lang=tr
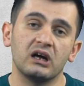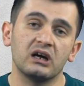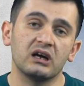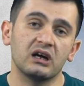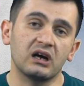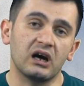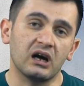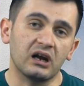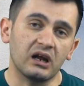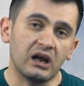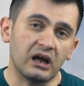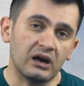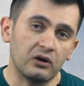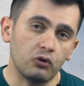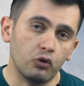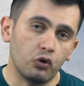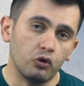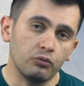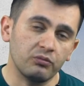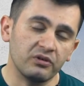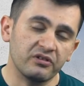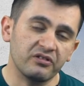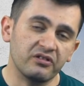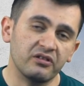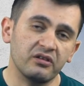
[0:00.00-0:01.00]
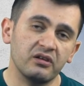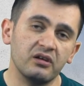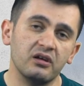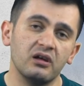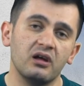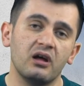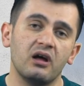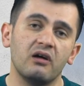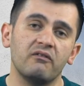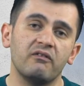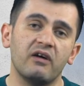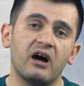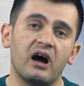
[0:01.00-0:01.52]
Kararlı olması
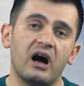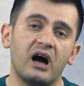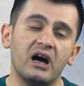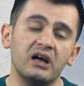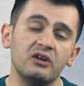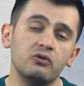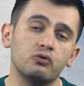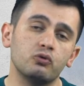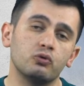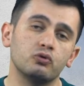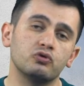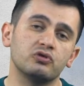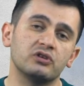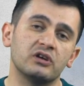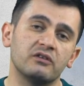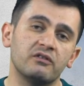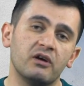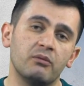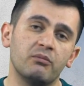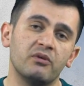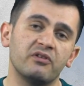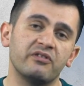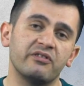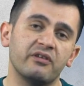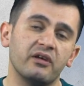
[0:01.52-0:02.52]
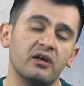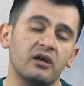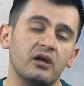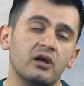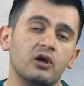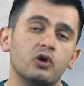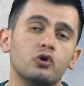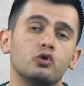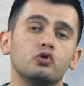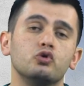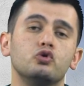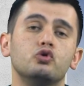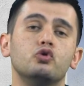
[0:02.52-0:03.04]
ve aynı sonuçları vermesi
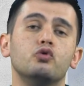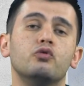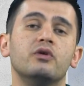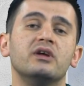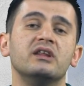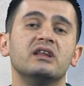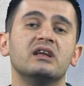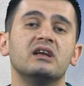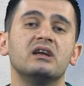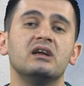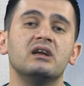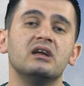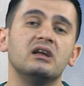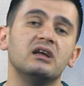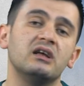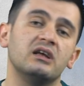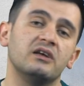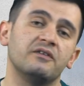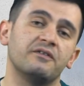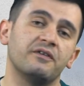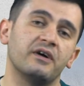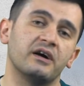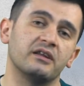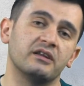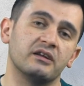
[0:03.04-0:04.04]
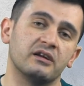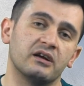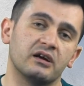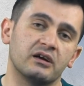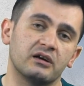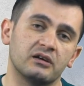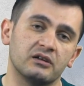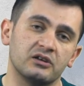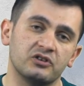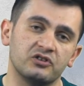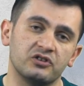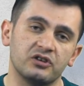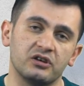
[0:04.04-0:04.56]
güvenirliği ifade eder
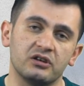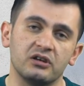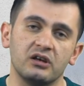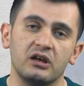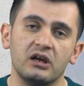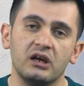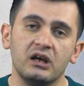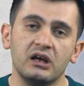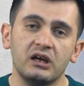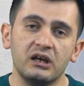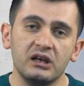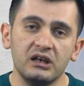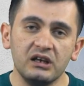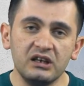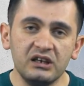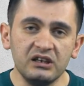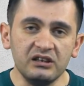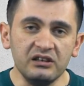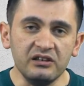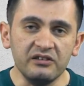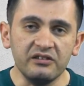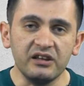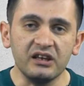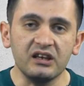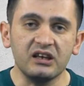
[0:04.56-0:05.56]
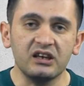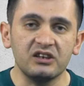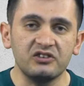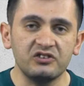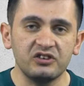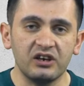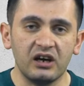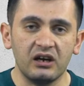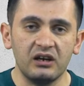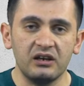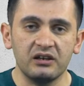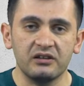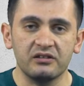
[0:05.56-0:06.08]
arkadaşlar. İkincisi
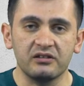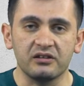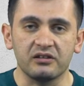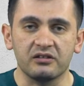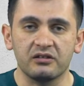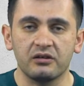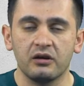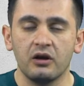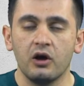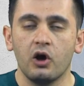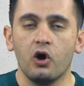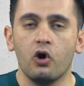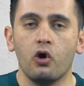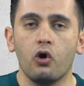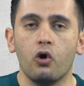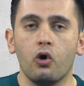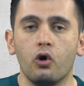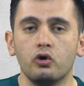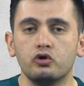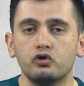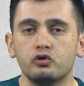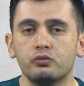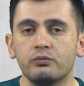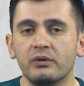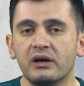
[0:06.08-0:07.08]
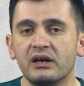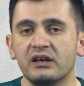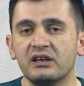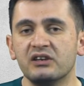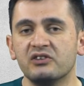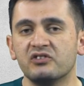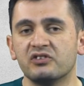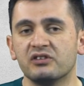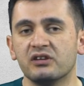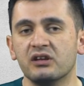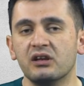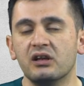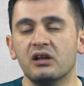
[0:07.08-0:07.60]
geçerliktir. Ölçme
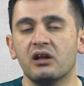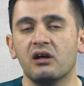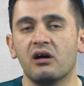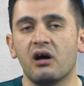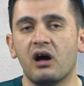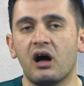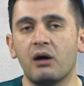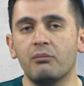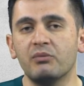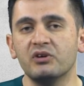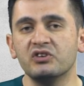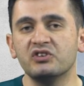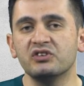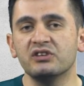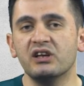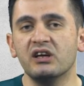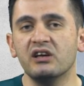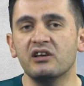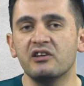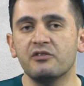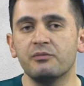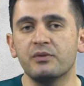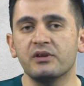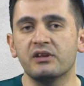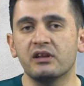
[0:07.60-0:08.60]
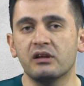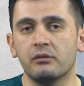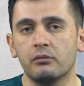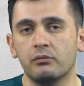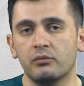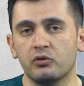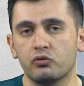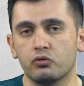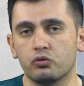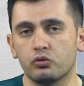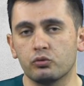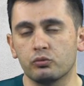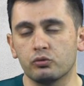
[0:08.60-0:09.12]
aracının amacına hizmet
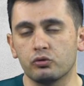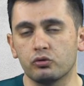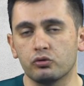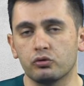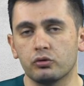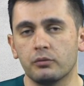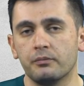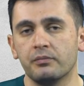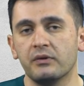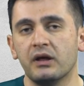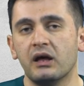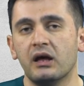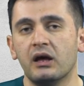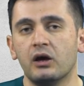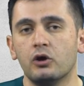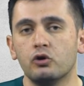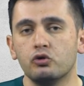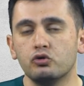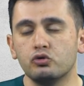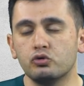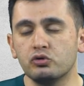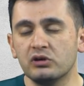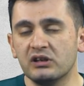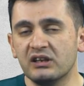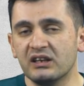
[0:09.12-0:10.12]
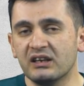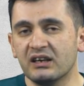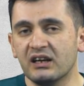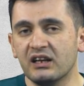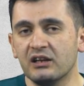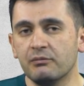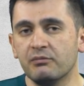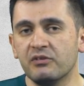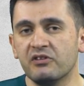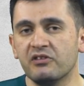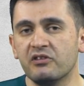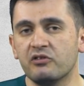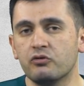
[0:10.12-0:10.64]
edebilmesi durumudur. Şunu dikkat
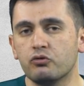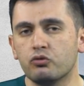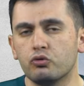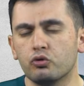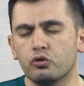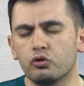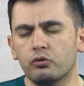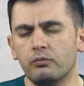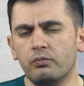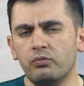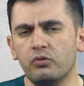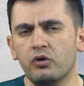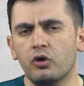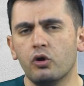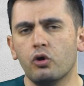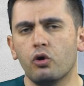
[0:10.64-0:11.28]
etmenizi istiyorum.